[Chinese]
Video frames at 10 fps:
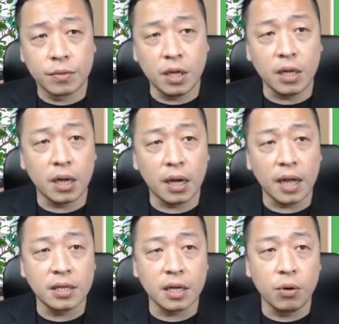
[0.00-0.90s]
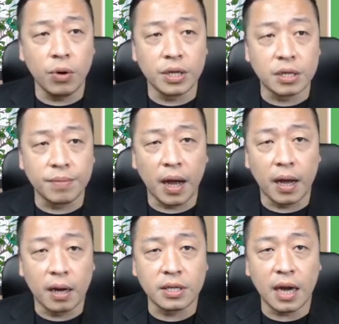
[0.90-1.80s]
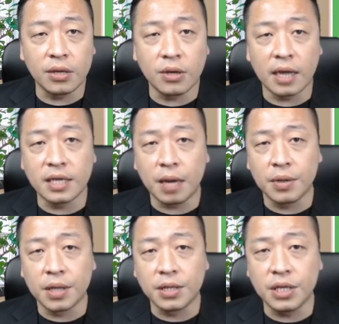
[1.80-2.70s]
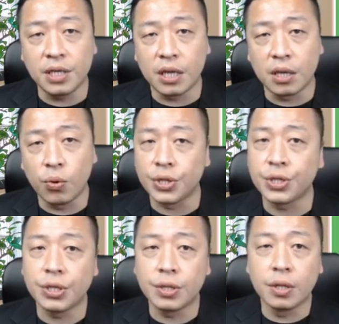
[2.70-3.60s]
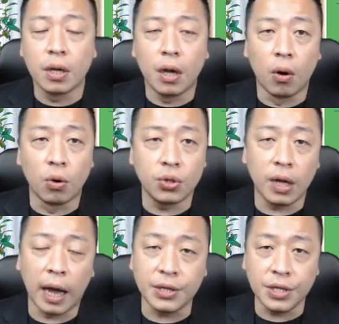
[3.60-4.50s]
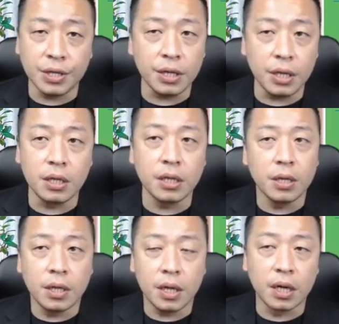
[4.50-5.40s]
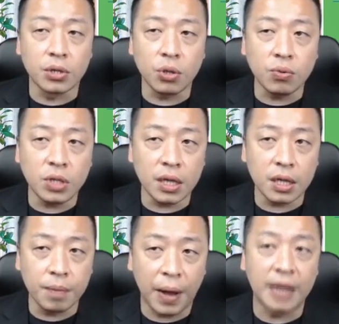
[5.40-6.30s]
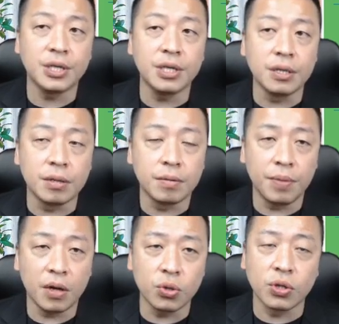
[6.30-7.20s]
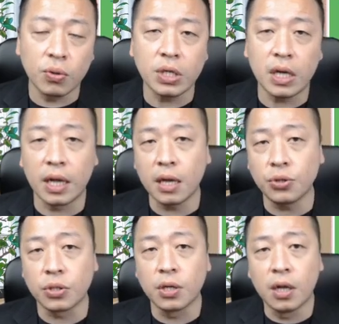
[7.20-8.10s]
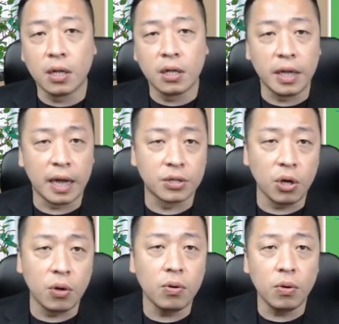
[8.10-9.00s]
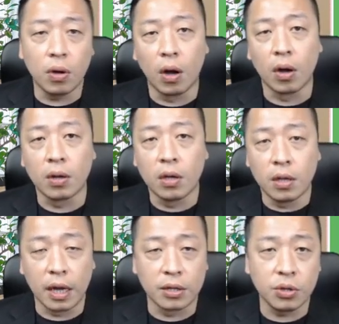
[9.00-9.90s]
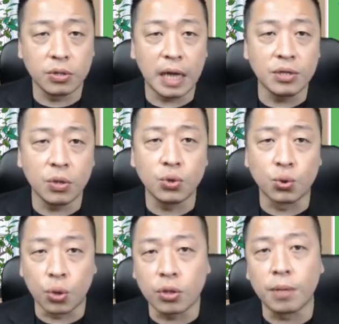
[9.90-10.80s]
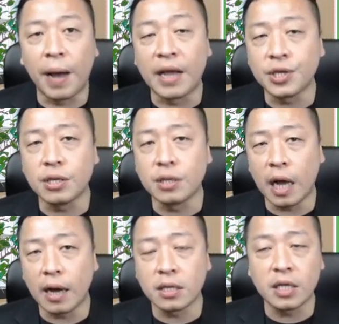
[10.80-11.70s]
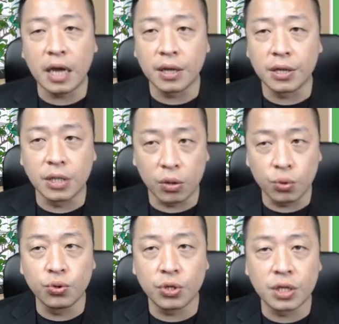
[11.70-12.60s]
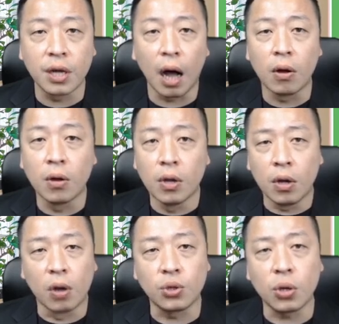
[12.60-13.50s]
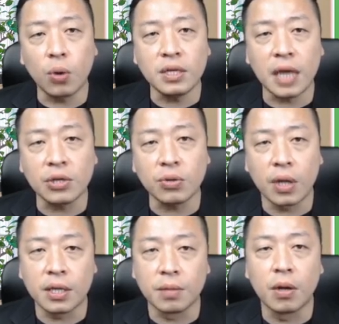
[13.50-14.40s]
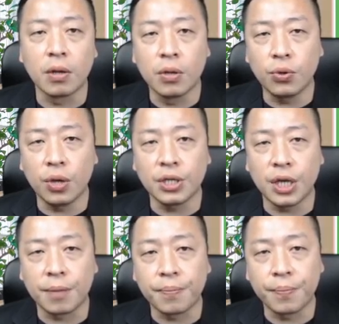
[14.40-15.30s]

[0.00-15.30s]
第一个要看这个位置嘛，然后再来就看上面的季线的位置。我觉得还是以一个中线的盘势。不要说中线了，也许两周哦，两周三周左右的盘势大概是这样一个角度去思考哦，所以观察重点在什么？月线